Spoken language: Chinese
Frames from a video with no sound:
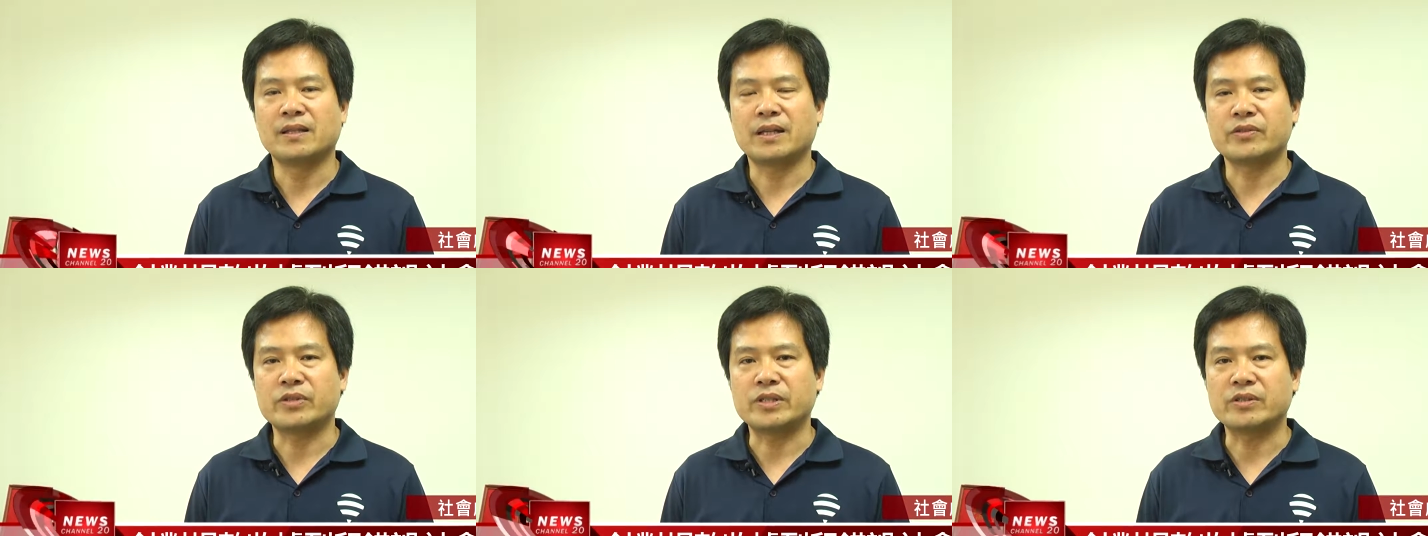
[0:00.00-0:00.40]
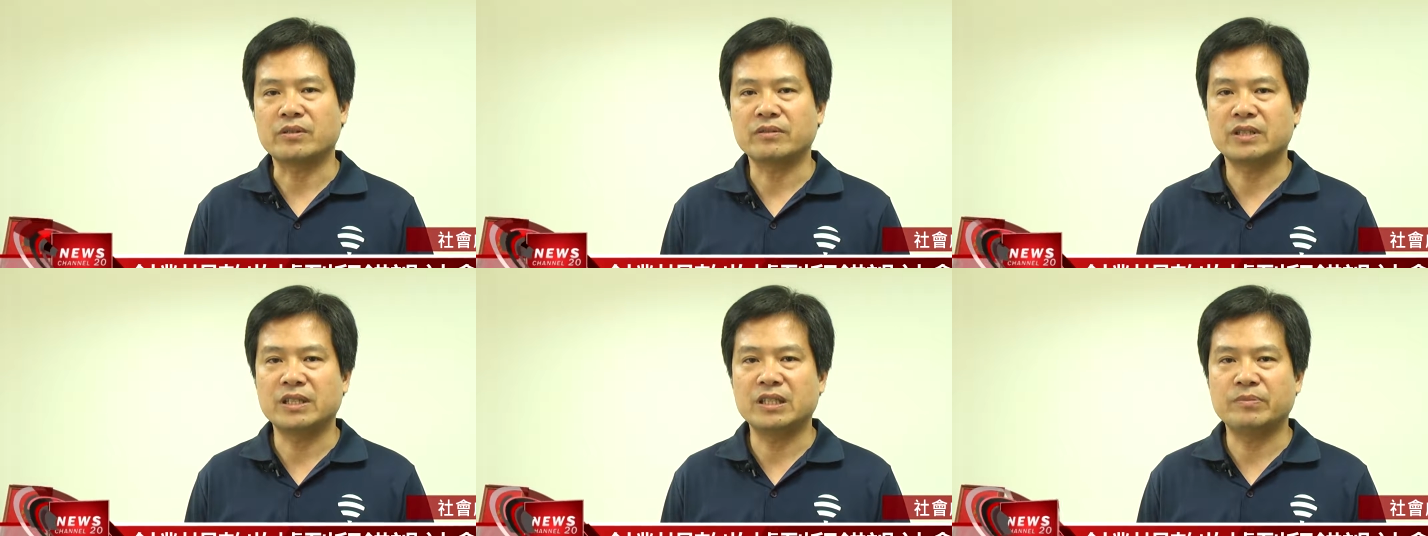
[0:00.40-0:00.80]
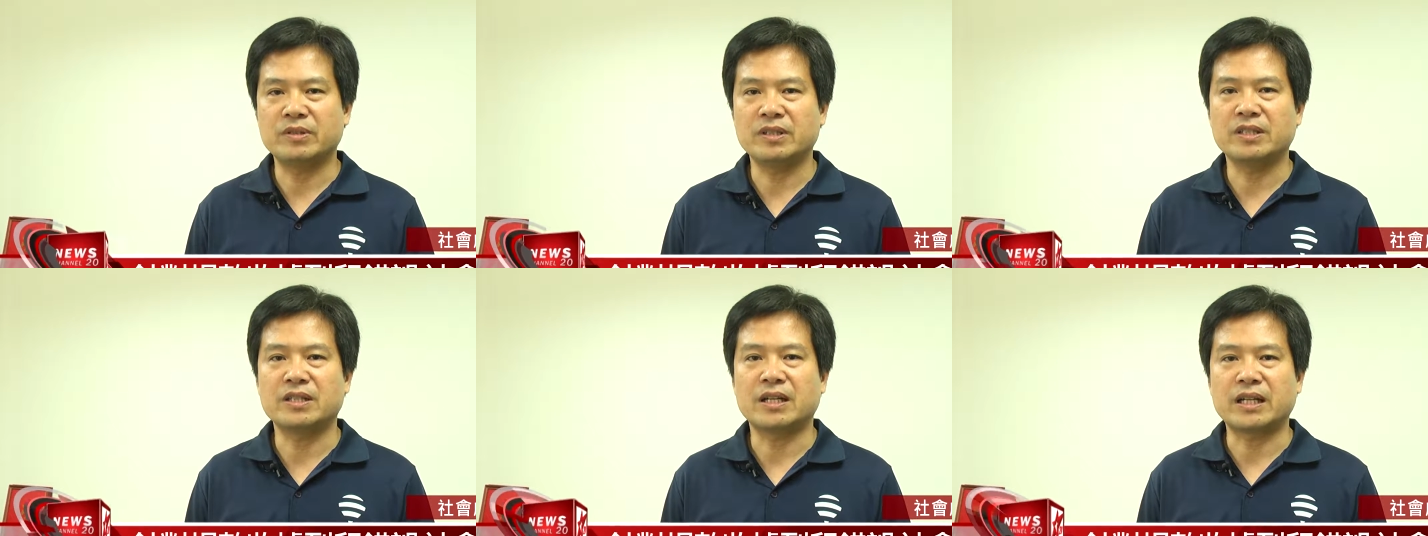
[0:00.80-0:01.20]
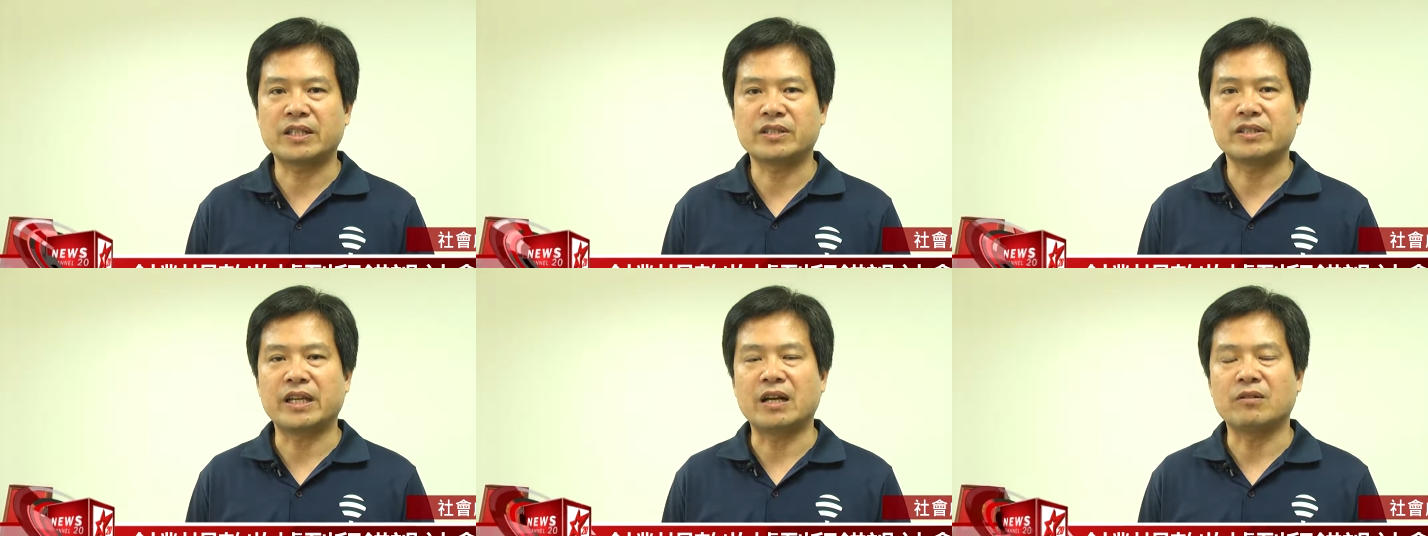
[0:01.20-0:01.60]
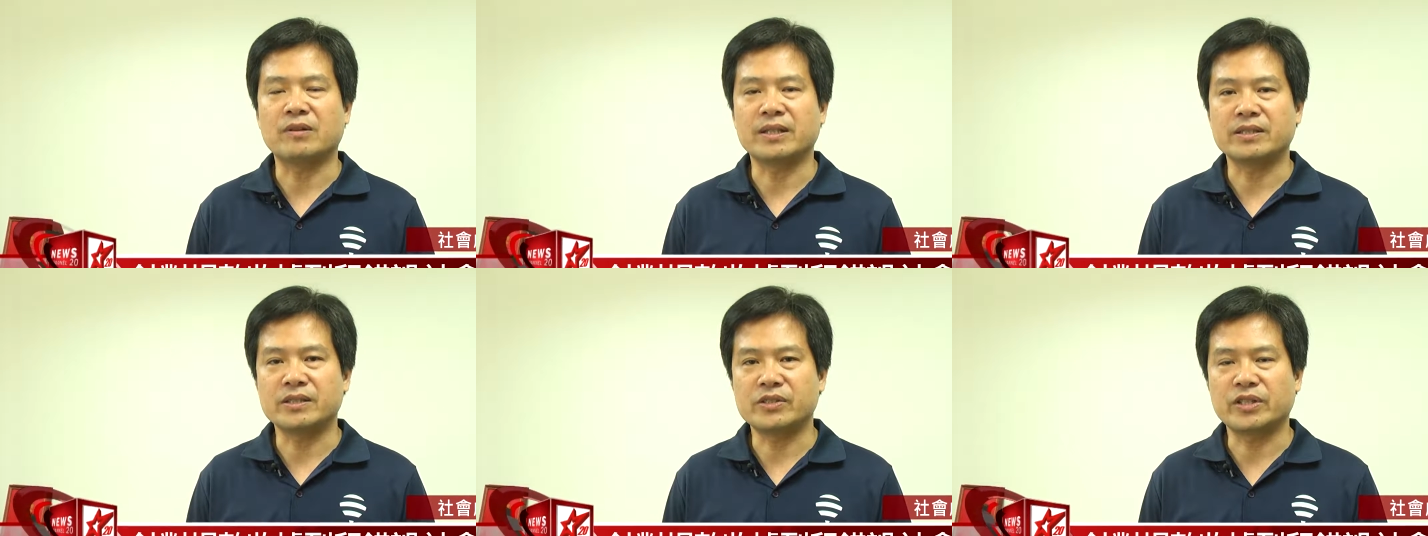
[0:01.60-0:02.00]
那其中第一批大概是两
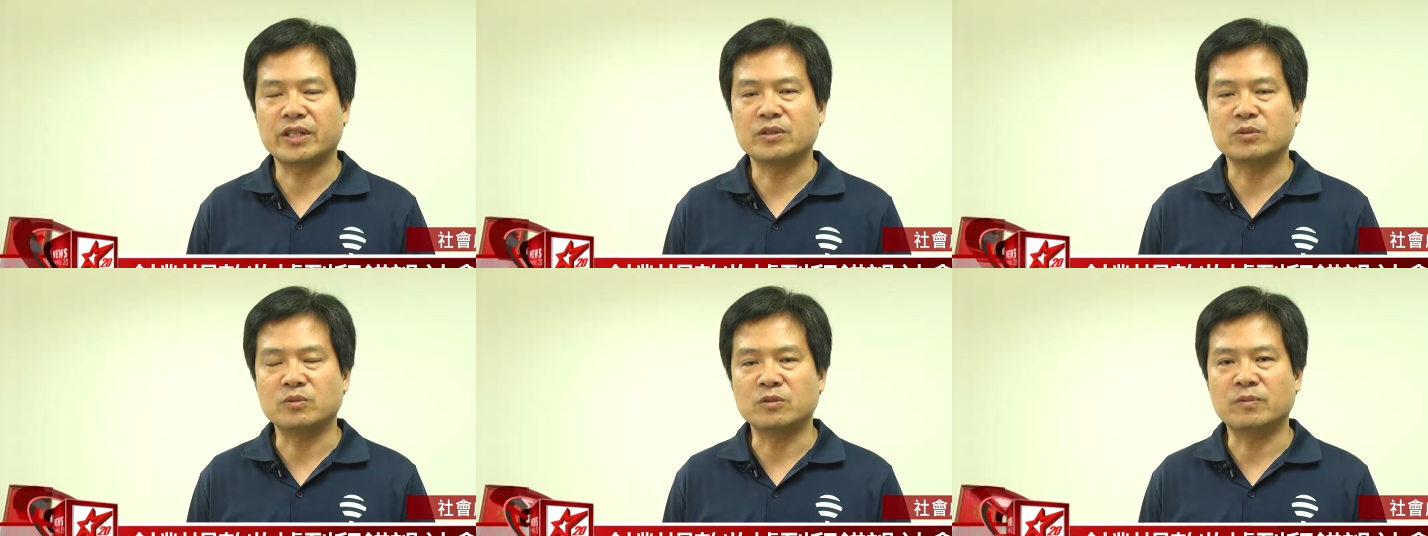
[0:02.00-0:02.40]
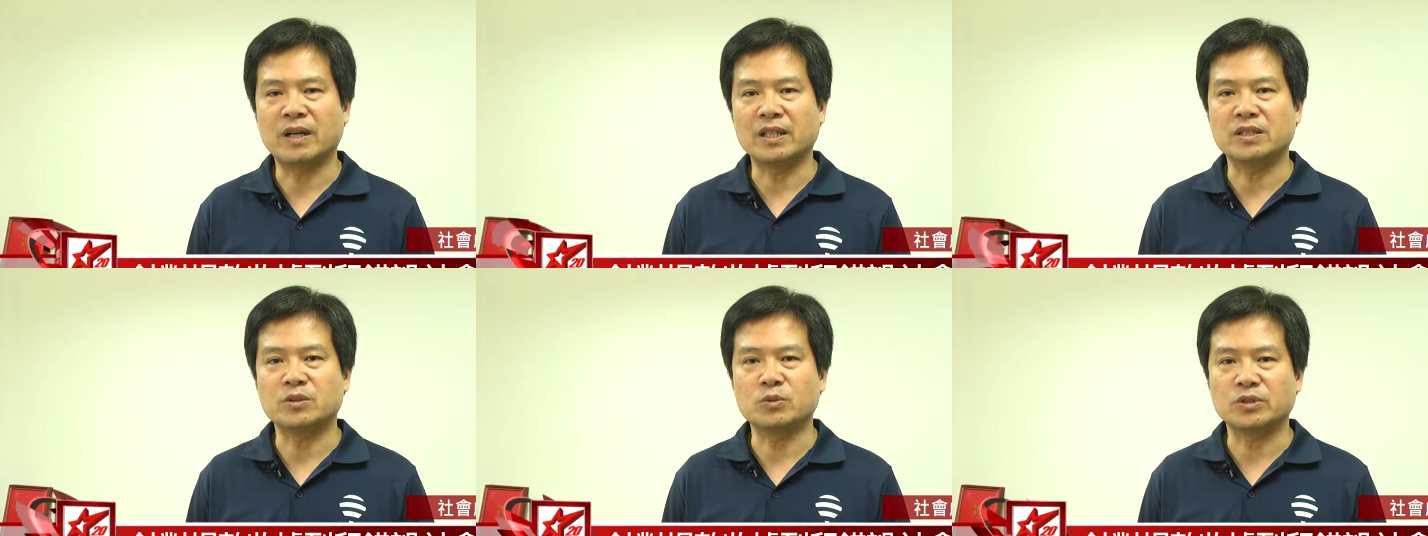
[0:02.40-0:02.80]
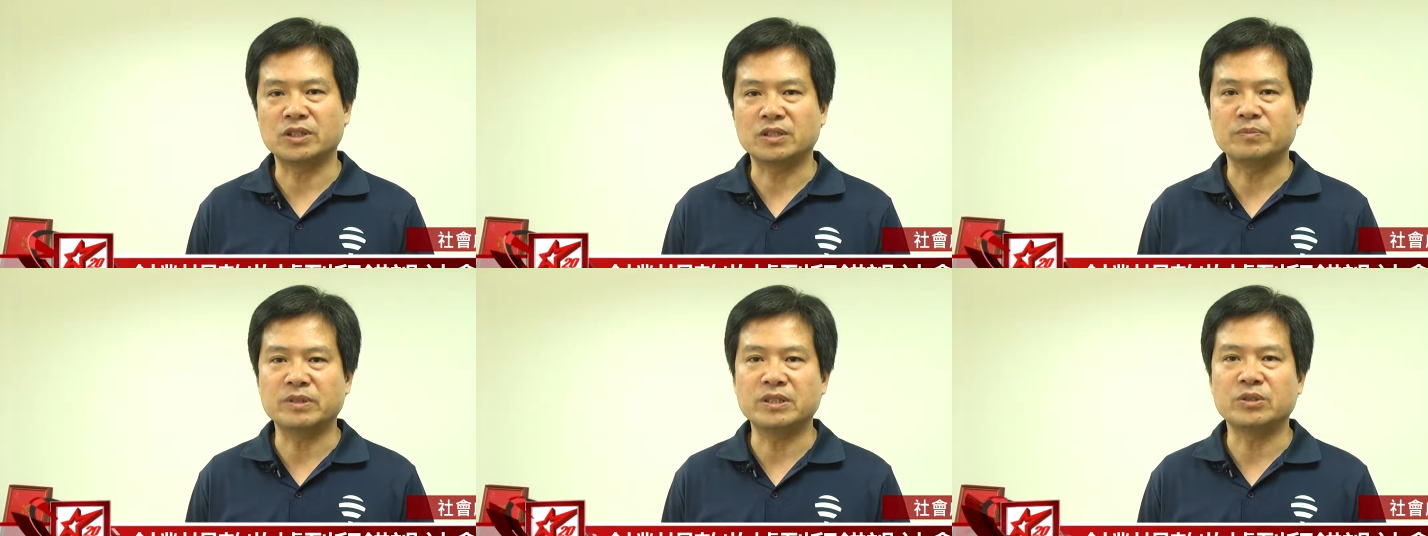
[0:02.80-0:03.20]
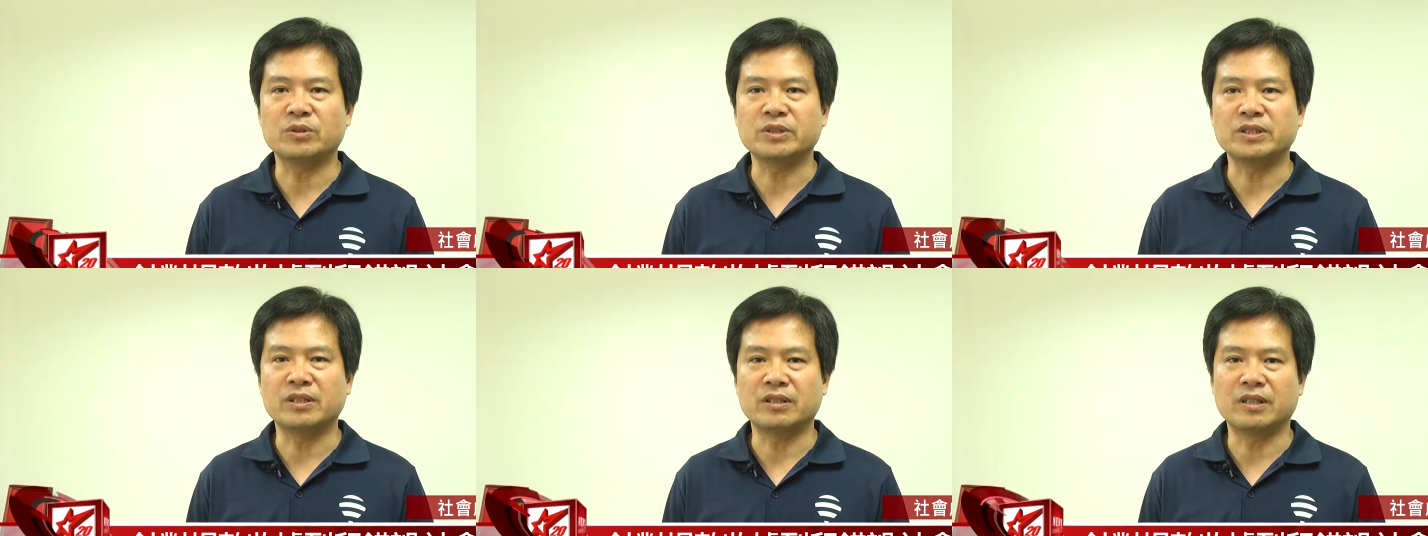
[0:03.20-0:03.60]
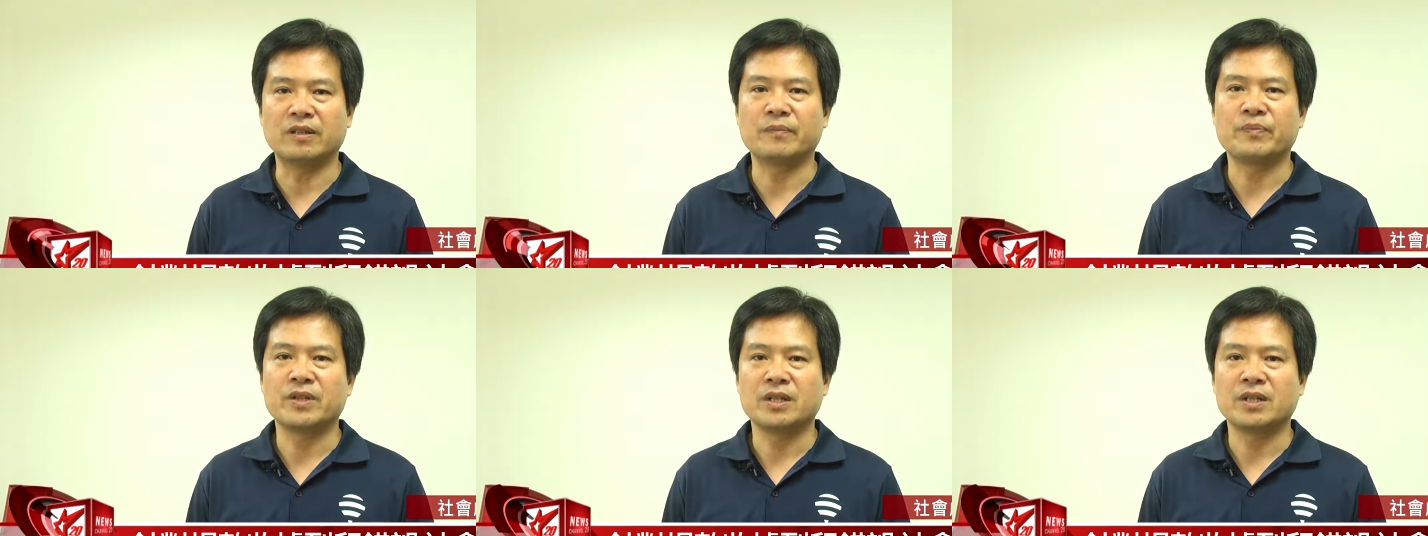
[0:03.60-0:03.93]
万一千五百五十笔左右哈，